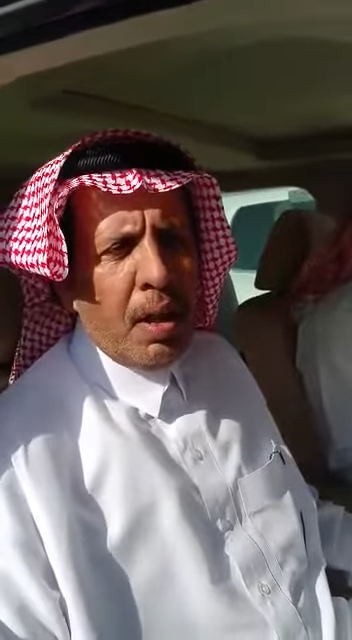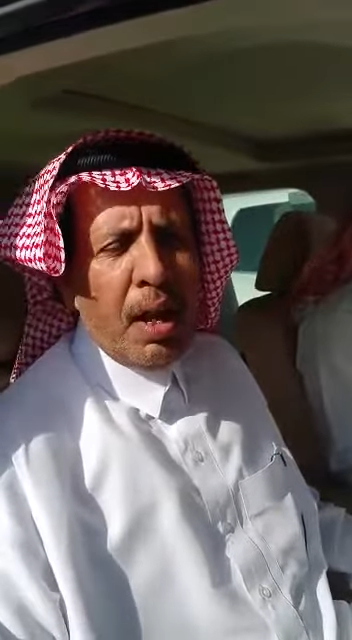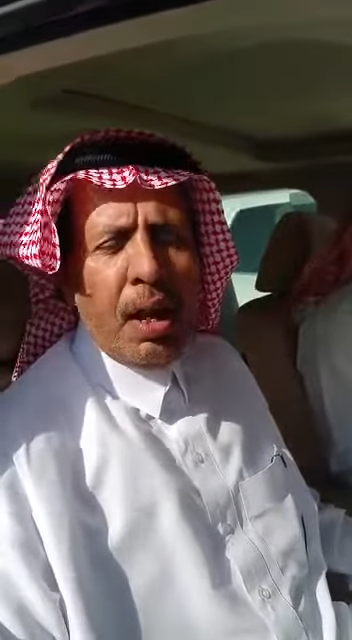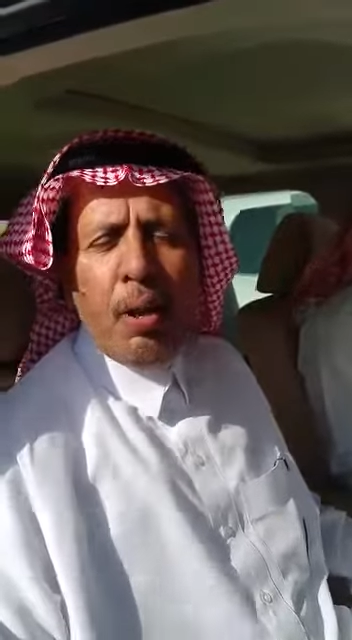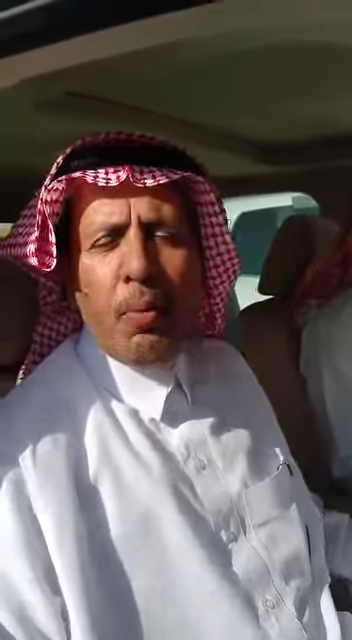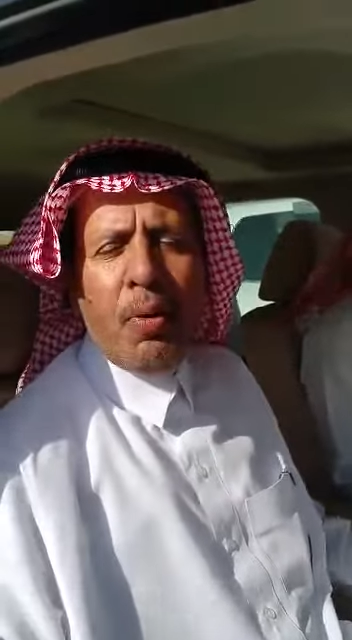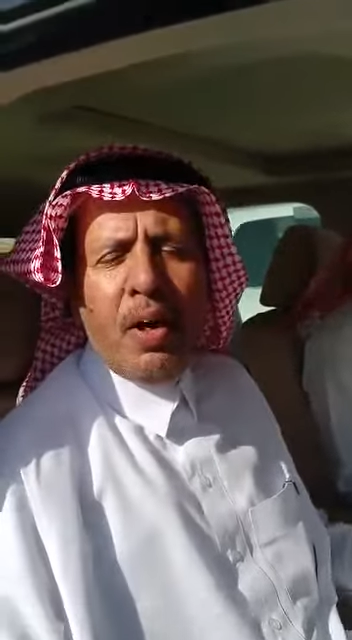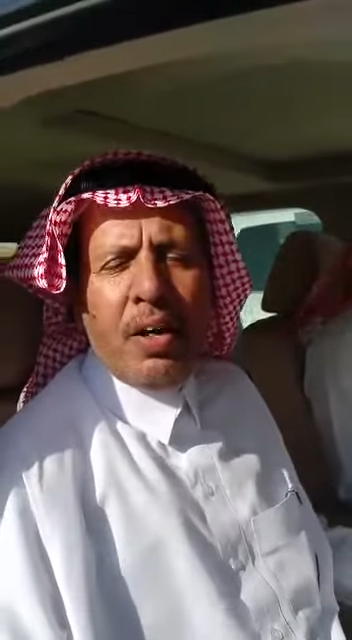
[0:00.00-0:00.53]

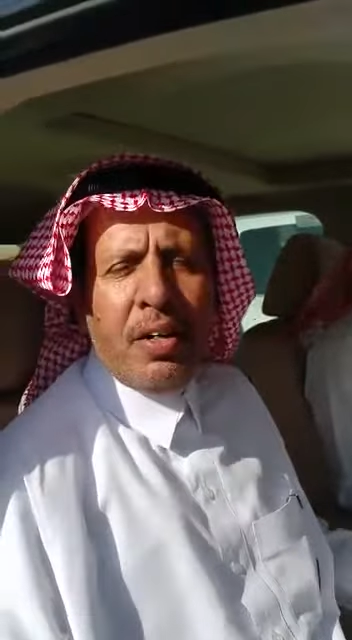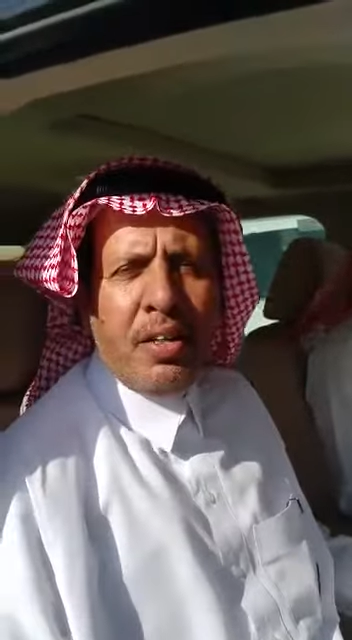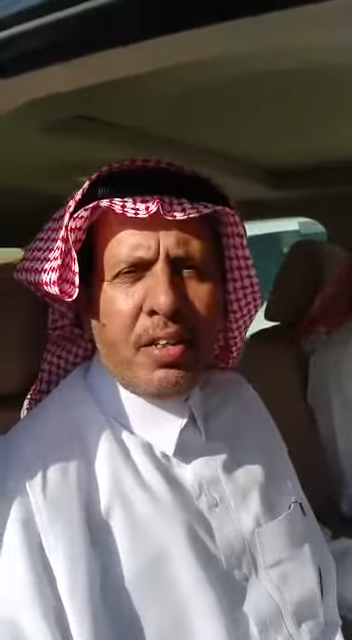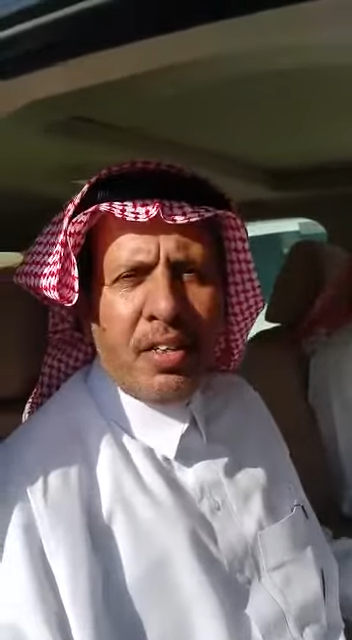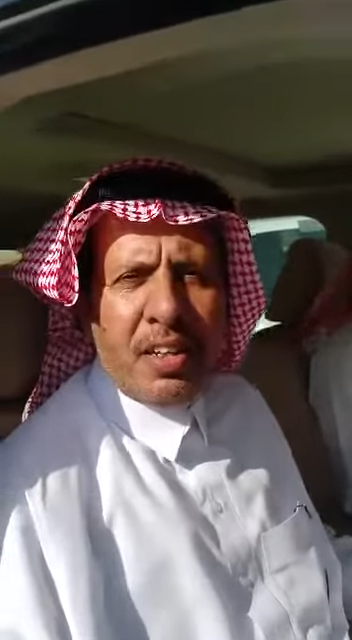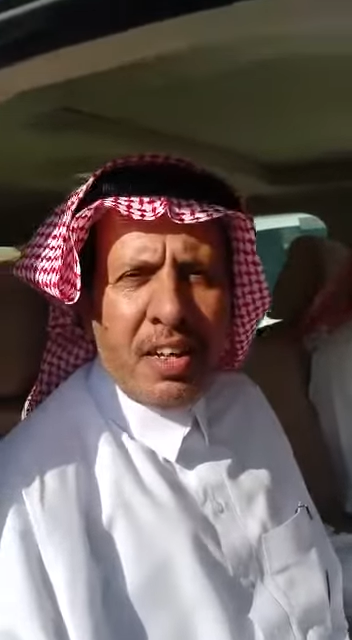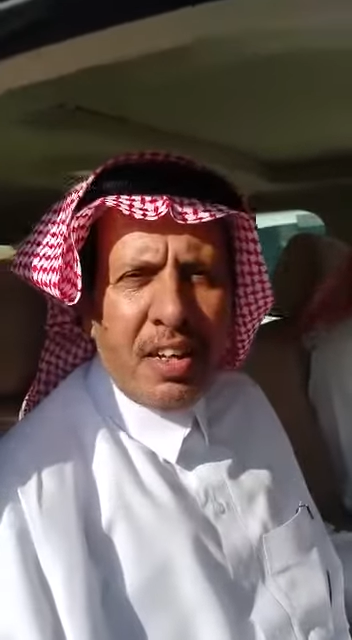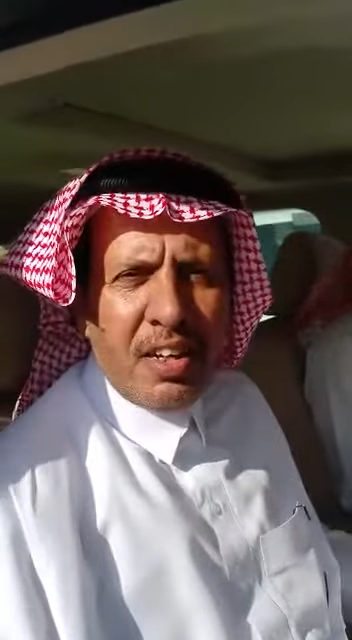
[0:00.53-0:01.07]
الا واهني
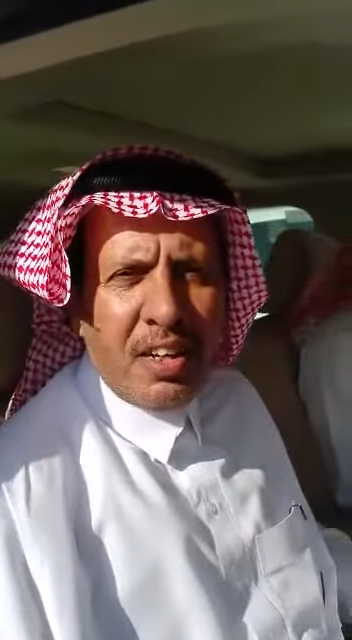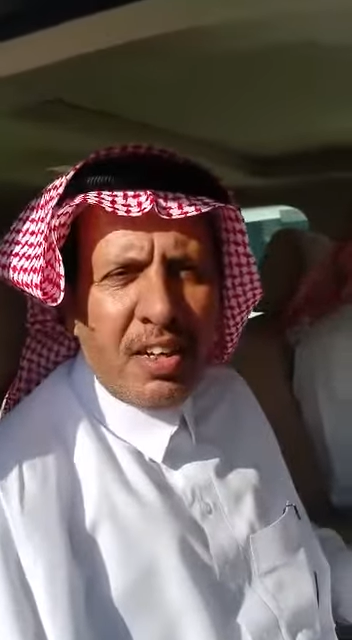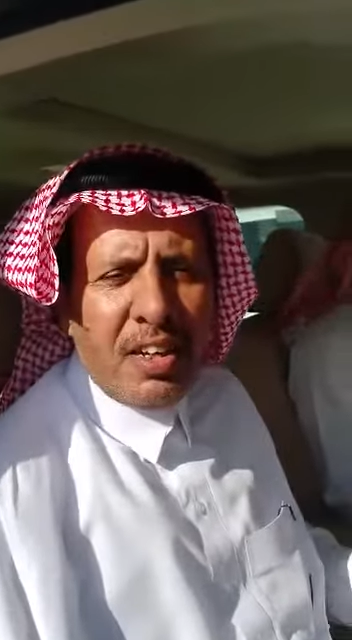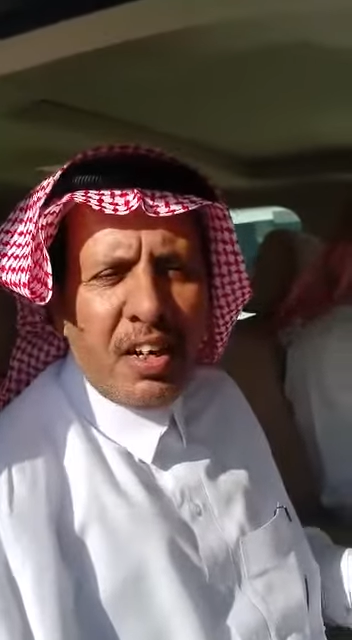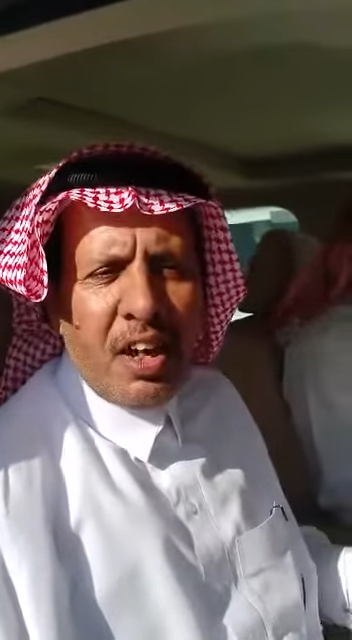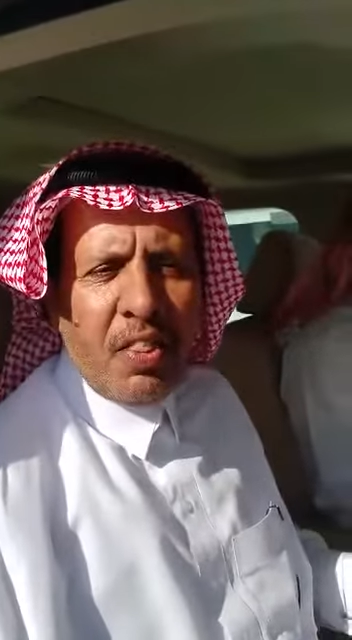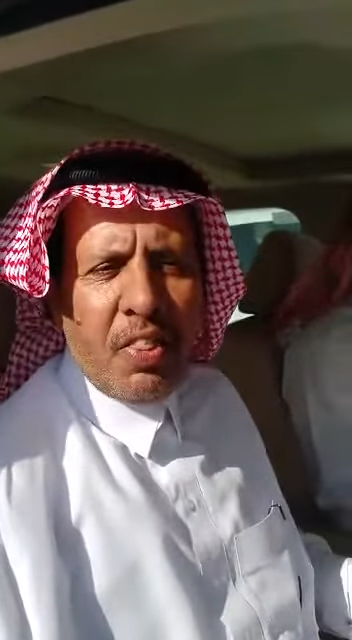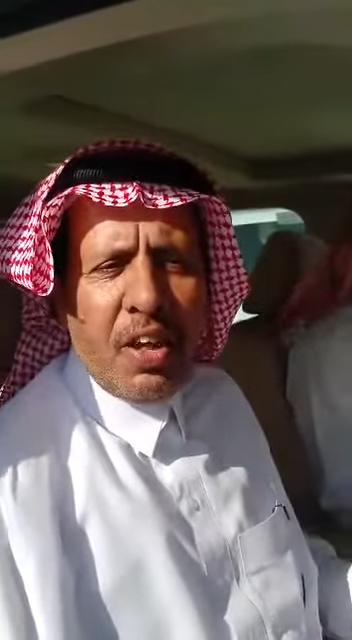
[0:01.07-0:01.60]
اللي